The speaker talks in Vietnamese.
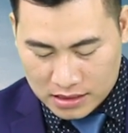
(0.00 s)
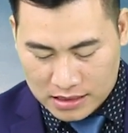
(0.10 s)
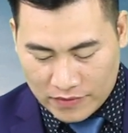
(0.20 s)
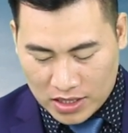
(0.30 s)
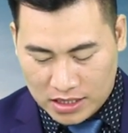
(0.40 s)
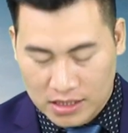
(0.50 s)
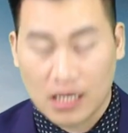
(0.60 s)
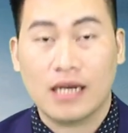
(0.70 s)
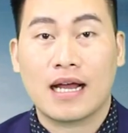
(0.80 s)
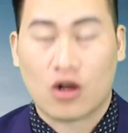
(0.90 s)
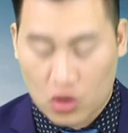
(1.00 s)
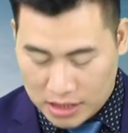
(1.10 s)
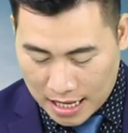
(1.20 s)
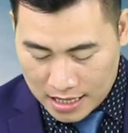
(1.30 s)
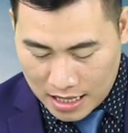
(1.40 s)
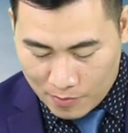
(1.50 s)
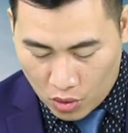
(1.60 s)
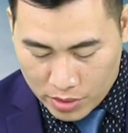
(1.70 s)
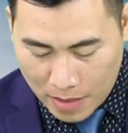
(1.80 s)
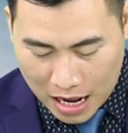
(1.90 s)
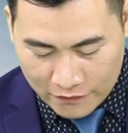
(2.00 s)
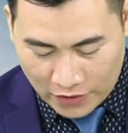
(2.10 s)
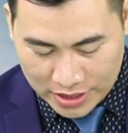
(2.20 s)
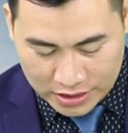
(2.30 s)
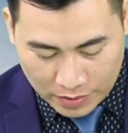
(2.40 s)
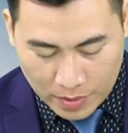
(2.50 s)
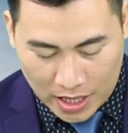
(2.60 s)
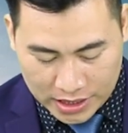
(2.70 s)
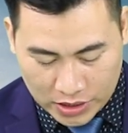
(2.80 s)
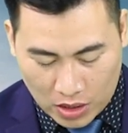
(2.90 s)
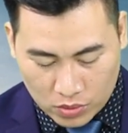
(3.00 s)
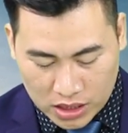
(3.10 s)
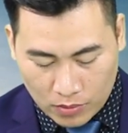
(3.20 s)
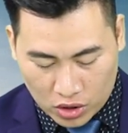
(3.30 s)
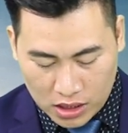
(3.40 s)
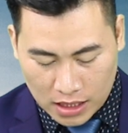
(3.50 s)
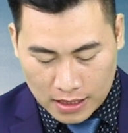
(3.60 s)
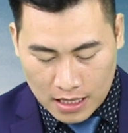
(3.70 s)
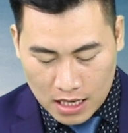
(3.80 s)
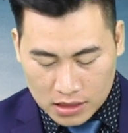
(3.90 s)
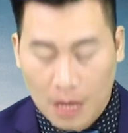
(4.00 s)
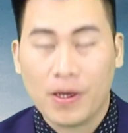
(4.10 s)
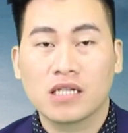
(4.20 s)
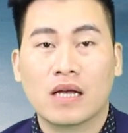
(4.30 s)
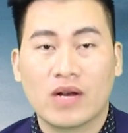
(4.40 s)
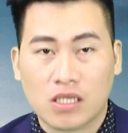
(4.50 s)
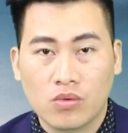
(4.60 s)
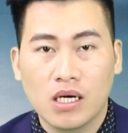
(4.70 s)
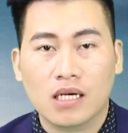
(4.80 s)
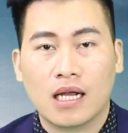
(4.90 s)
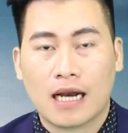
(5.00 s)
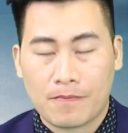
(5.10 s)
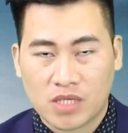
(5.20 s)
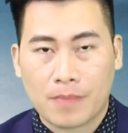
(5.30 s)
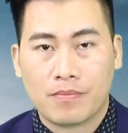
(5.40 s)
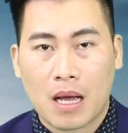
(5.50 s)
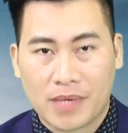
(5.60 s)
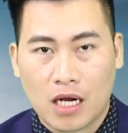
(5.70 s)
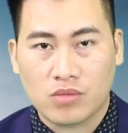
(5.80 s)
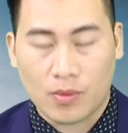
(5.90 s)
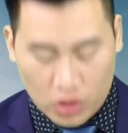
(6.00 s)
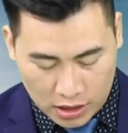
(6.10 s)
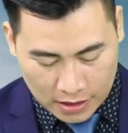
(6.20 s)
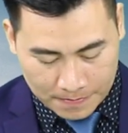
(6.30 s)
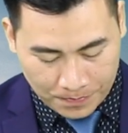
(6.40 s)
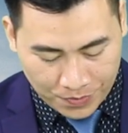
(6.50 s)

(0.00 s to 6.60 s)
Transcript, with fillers: Giá vàng thế giới đang có giá là 43,97 triệu đồng trên một lượng, thấp hơn giá vàng trong nước là 530.000 đồng trên một lượng.